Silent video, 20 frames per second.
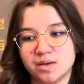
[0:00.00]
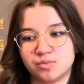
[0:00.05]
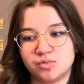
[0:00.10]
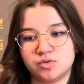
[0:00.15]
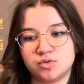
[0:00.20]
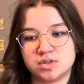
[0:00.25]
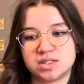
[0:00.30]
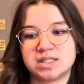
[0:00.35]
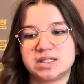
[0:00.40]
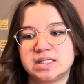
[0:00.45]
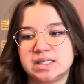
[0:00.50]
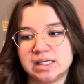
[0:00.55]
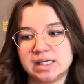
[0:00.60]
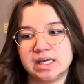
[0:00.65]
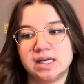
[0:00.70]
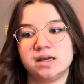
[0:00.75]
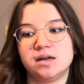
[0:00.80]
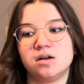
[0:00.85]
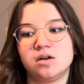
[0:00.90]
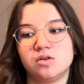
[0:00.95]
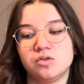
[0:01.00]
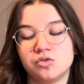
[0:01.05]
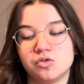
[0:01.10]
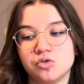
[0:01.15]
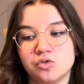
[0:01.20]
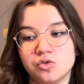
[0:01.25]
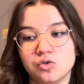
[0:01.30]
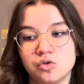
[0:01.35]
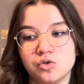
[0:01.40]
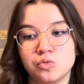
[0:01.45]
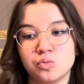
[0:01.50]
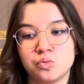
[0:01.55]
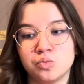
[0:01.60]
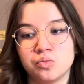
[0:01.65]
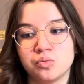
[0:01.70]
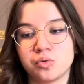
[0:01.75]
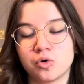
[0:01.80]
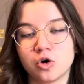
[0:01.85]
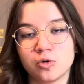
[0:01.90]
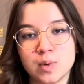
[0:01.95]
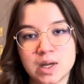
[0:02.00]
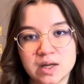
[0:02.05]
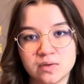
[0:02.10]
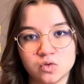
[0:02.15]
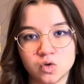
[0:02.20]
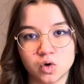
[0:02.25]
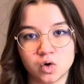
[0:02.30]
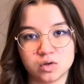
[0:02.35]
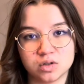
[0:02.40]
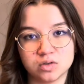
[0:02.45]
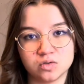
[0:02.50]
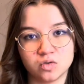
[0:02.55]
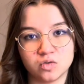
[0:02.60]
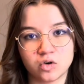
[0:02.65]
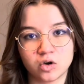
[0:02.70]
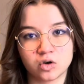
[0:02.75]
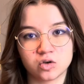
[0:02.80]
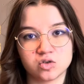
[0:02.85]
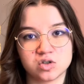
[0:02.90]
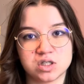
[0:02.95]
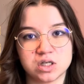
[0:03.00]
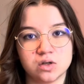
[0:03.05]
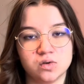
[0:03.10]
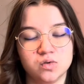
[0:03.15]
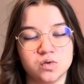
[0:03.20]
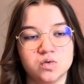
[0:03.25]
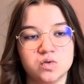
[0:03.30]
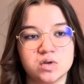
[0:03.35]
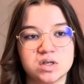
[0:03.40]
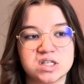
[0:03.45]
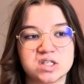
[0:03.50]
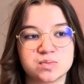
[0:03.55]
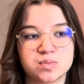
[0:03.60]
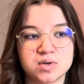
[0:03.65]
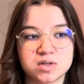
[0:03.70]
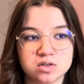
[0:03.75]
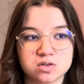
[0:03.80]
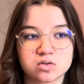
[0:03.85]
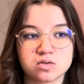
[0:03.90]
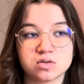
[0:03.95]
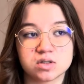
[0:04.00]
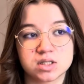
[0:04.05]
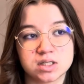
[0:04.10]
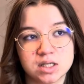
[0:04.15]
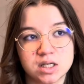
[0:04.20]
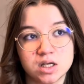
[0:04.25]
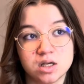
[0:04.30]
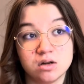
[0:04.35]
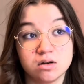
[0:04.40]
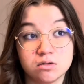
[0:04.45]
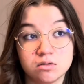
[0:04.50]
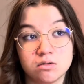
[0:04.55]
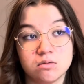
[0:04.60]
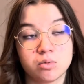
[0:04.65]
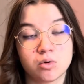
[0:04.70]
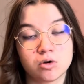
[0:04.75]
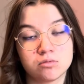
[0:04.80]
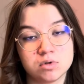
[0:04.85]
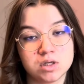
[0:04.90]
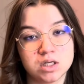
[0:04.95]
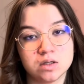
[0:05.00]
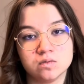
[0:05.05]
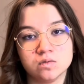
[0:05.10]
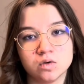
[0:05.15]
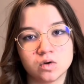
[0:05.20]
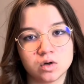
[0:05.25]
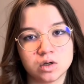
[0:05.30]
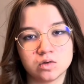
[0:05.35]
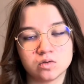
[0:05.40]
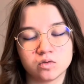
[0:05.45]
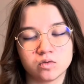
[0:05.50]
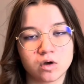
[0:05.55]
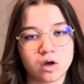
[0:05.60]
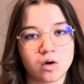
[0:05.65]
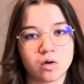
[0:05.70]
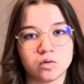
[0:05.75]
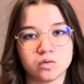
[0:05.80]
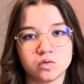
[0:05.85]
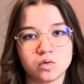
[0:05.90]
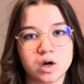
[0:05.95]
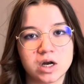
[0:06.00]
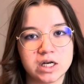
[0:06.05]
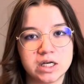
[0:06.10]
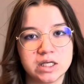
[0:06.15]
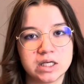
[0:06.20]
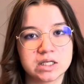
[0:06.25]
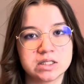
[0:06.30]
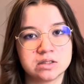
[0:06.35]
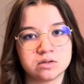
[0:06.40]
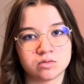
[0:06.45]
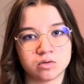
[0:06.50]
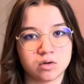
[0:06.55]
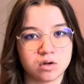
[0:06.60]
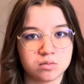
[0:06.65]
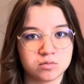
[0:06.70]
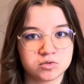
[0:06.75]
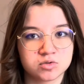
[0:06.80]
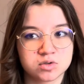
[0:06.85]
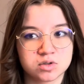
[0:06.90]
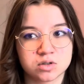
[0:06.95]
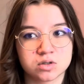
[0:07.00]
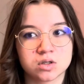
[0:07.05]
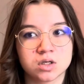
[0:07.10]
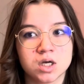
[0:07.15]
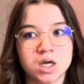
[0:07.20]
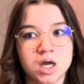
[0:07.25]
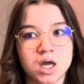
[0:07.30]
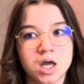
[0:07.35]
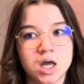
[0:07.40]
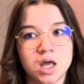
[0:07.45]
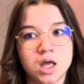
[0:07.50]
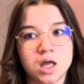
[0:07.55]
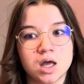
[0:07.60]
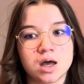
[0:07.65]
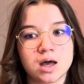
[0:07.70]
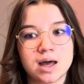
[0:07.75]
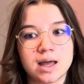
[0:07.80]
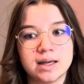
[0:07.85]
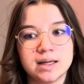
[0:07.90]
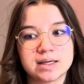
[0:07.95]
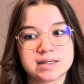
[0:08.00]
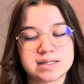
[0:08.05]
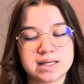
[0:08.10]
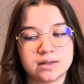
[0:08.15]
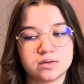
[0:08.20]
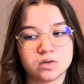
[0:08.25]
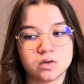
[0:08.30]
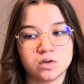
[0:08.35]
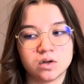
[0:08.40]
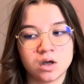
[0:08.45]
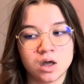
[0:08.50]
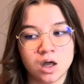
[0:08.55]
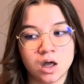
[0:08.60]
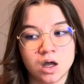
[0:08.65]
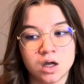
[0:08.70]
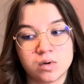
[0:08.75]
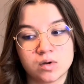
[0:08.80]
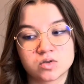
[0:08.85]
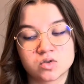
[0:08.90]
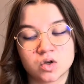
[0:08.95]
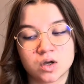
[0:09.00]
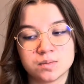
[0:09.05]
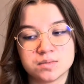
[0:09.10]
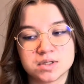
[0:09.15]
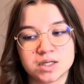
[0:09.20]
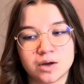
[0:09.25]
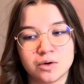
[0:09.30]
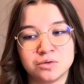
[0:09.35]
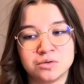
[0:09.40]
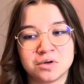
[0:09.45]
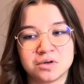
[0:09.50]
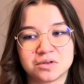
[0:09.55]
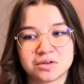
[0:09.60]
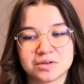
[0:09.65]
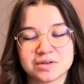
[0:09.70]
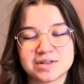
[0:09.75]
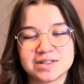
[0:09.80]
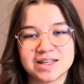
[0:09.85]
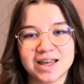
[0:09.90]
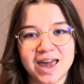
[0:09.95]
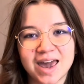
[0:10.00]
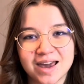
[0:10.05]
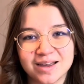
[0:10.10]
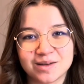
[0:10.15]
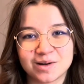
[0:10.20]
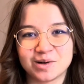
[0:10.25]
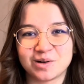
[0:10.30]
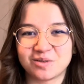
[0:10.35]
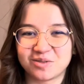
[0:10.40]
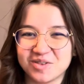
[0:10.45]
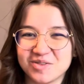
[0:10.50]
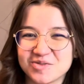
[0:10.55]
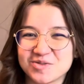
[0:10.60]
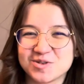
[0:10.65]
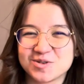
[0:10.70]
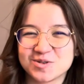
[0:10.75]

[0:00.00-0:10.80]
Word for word: plus, c'est le premier livre de Colin Hoover que j'ai lu et je pense que c'est le premier livre de Colin Hoover qu'on doit lire si on commence à lire cet auteur. Parce que comme ça, on entre direct dans le vif du